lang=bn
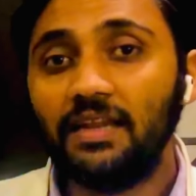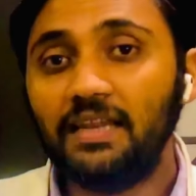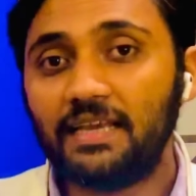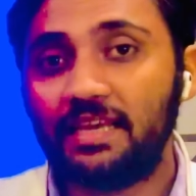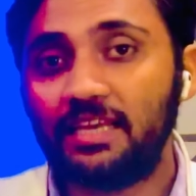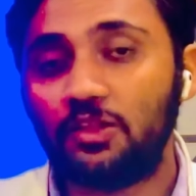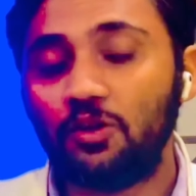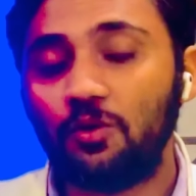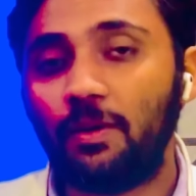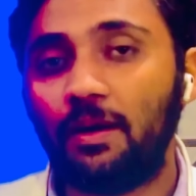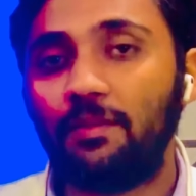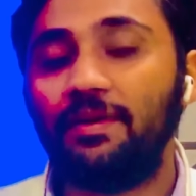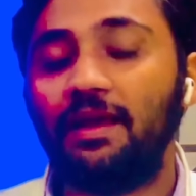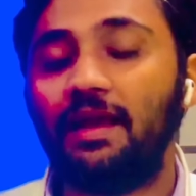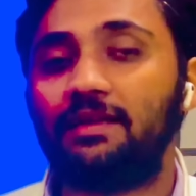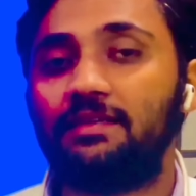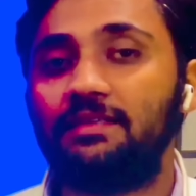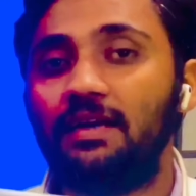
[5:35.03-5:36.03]
লিখিতভাবে
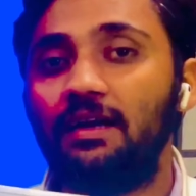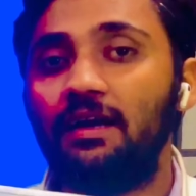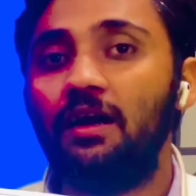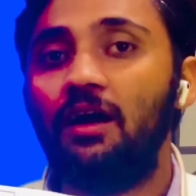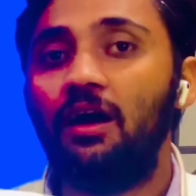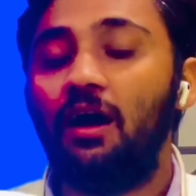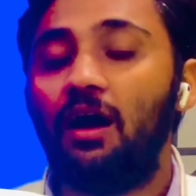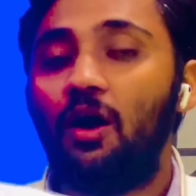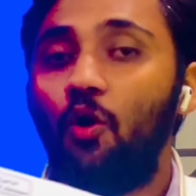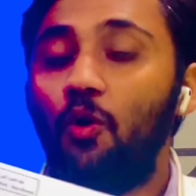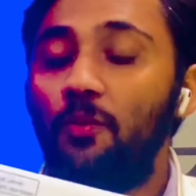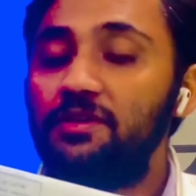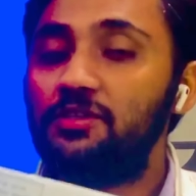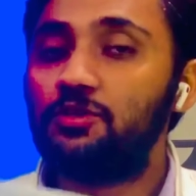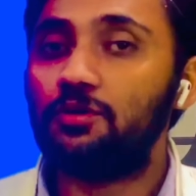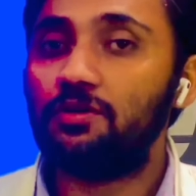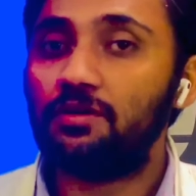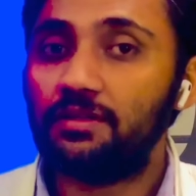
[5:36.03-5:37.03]
একটা
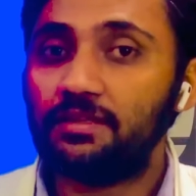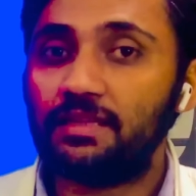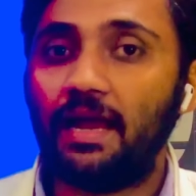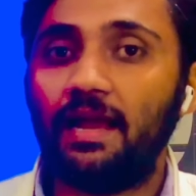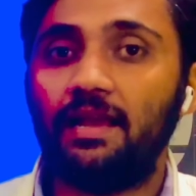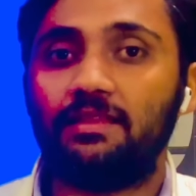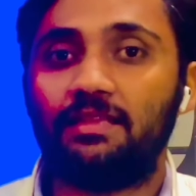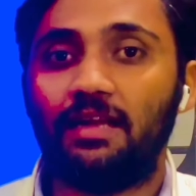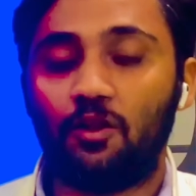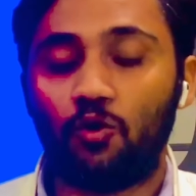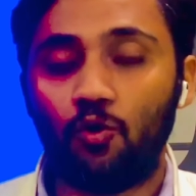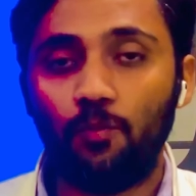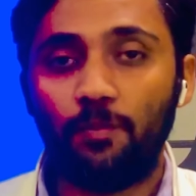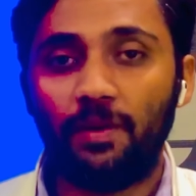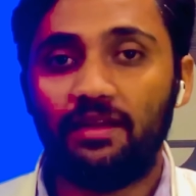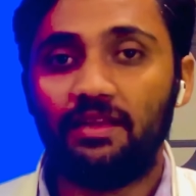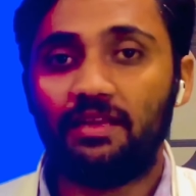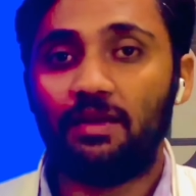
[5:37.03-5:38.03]
অভিযোগ দেয় তার
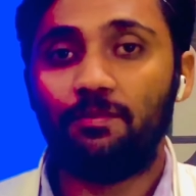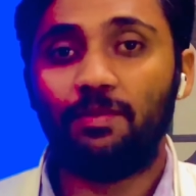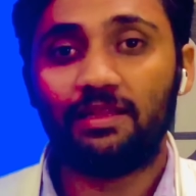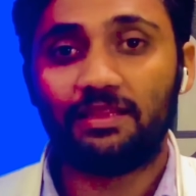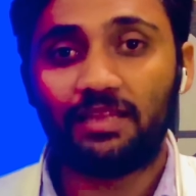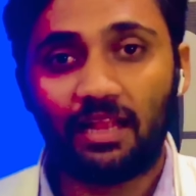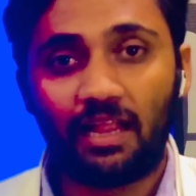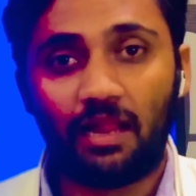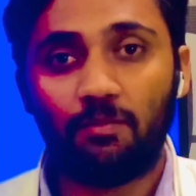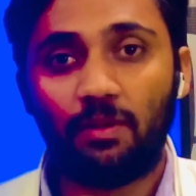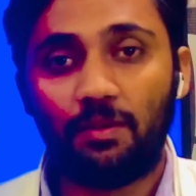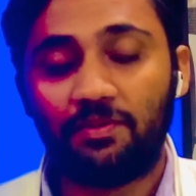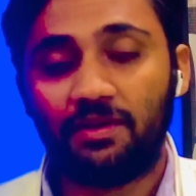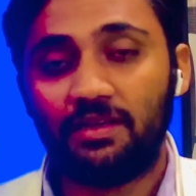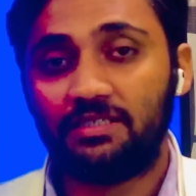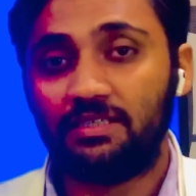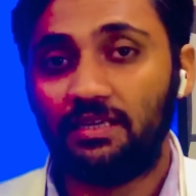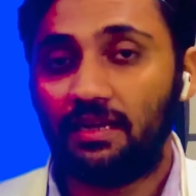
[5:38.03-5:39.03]
কোম্পানিকে বা তার
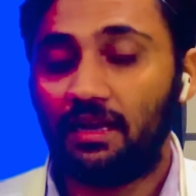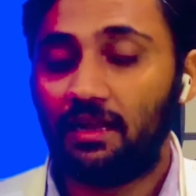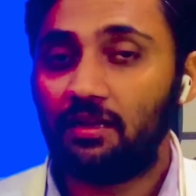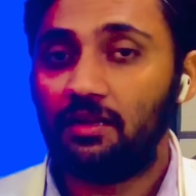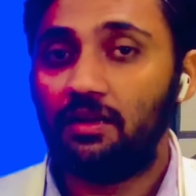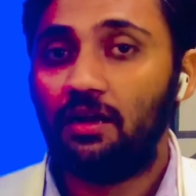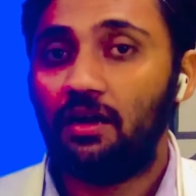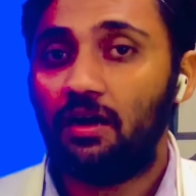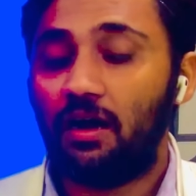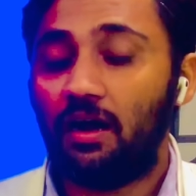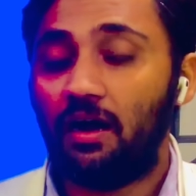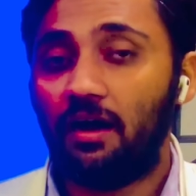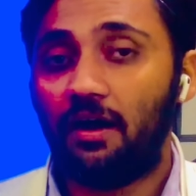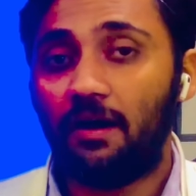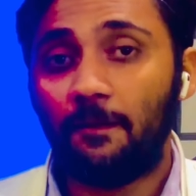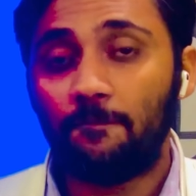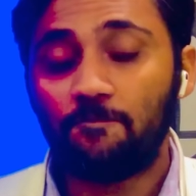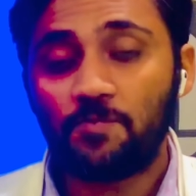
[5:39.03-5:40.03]
আরবাবকে সে আর
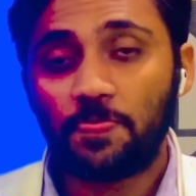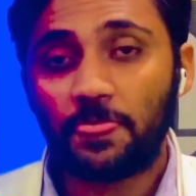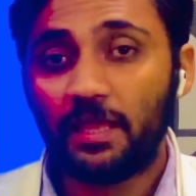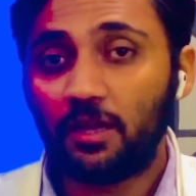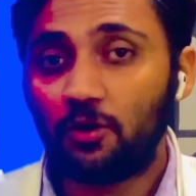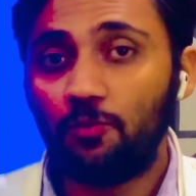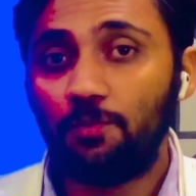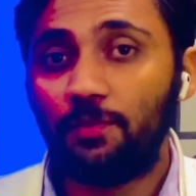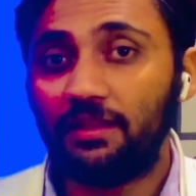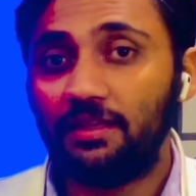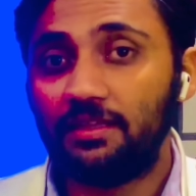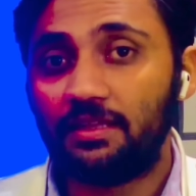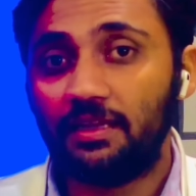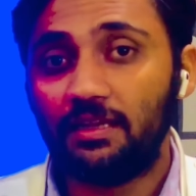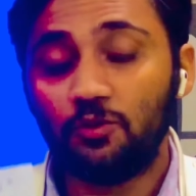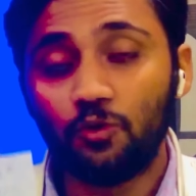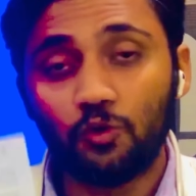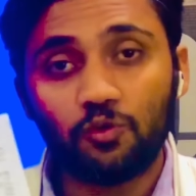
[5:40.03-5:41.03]
এই
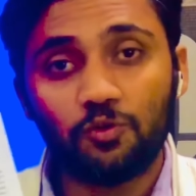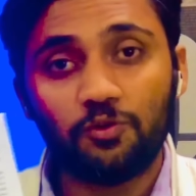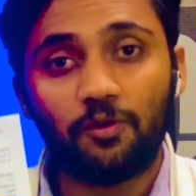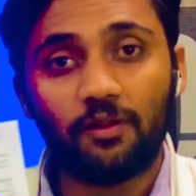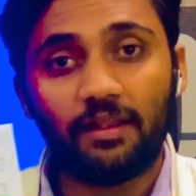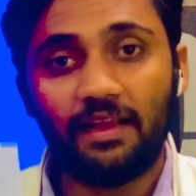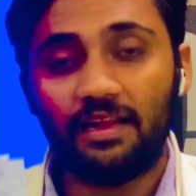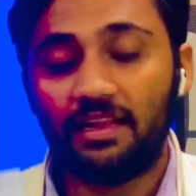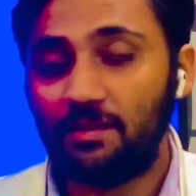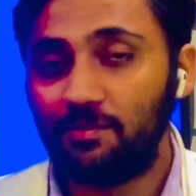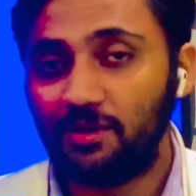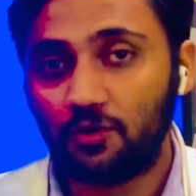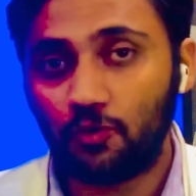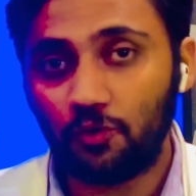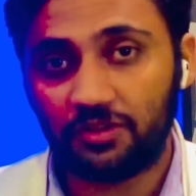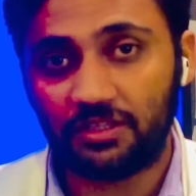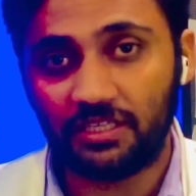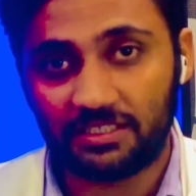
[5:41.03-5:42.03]
কোম্পানিতে নতুন করে এগ্রিমেন্ট
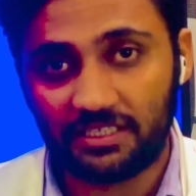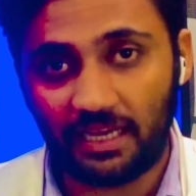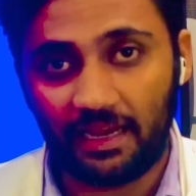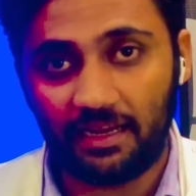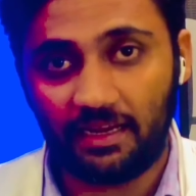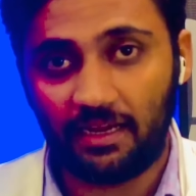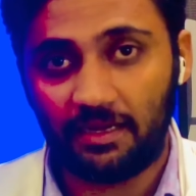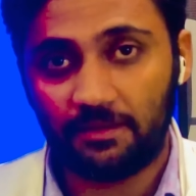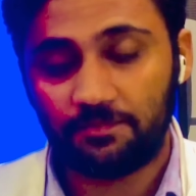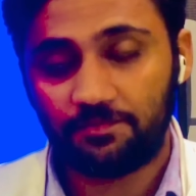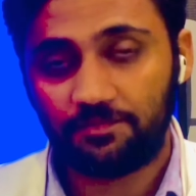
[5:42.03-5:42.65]
করতে চায় না